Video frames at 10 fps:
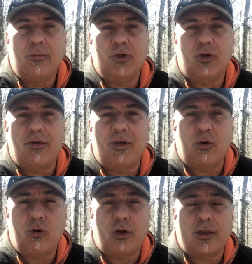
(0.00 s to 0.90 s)
bisogna avere
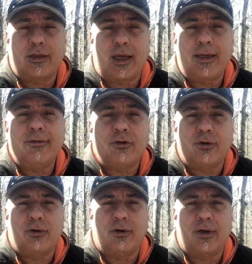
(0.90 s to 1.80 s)
un occhio
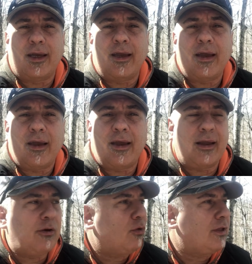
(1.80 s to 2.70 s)
attento
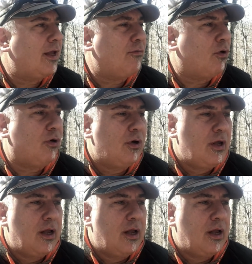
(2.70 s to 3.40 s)
e non devo